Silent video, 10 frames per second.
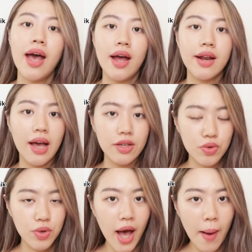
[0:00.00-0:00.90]
dan
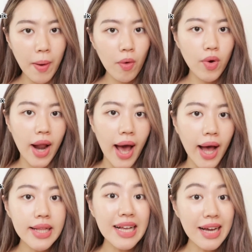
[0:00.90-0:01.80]
juga
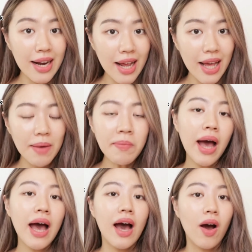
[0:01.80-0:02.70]
penggunaan krim
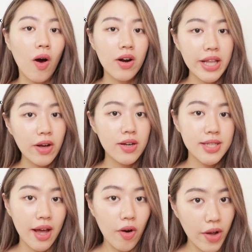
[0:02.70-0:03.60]

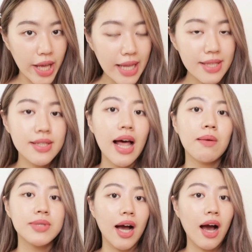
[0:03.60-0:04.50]
kortikosteroid
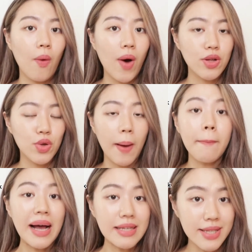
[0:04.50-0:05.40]
dalam jangka jangka waktu yang
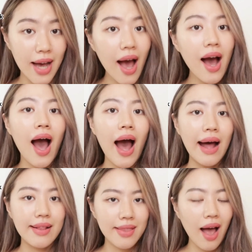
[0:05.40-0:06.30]
panjang
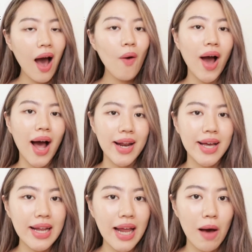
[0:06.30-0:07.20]
atau
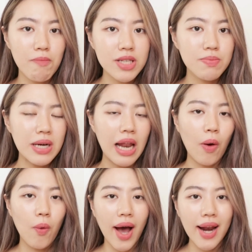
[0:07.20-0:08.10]
kalian habis
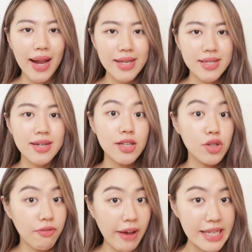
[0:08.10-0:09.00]
melakukan laser
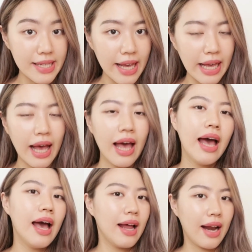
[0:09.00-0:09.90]
resurfacing.
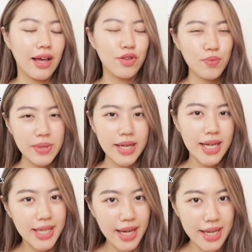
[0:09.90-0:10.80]
Nah, itu bisa
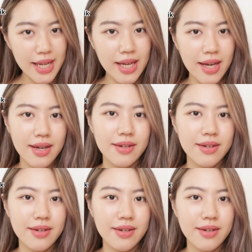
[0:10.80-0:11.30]
jadi.